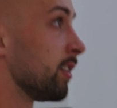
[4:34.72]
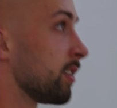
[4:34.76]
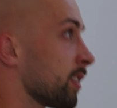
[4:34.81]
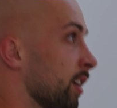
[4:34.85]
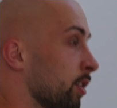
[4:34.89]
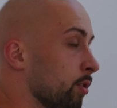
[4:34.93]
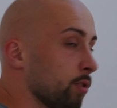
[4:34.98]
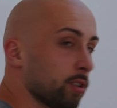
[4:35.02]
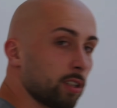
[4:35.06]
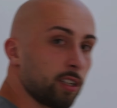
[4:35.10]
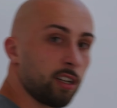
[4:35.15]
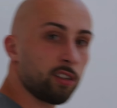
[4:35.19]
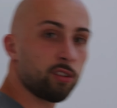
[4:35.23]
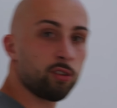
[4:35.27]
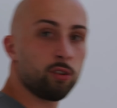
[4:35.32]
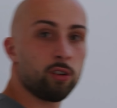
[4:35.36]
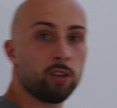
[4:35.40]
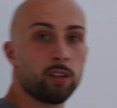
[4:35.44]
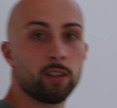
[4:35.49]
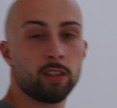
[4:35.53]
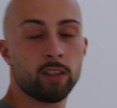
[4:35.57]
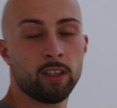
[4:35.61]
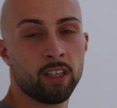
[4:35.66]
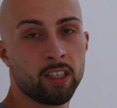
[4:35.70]
Ich kann euch gerade
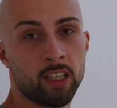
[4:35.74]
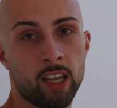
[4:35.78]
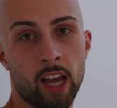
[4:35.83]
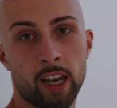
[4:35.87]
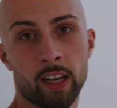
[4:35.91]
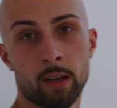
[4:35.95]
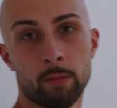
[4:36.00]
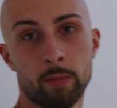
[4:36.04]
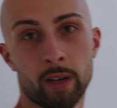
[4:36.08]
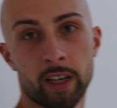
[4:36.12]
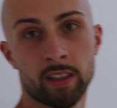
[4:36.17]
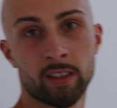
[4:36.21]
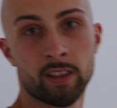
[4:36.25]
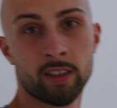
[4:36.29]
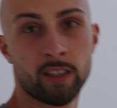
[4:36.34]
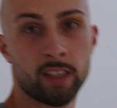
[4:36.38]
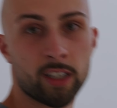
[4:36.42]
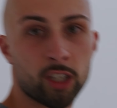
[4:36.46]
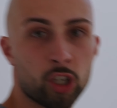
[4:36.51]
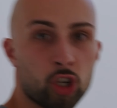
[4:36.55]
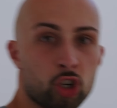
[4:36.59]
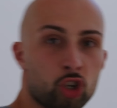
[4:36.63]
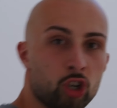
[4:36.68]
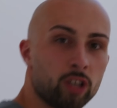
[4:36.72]
noch äh, die anderen beiden
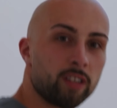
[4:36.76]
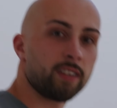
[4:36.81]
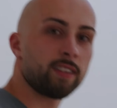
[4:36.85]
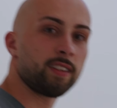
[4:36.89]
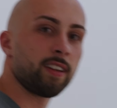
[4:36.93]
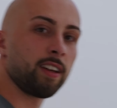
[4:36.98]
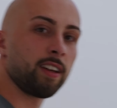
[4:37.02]
Geschosse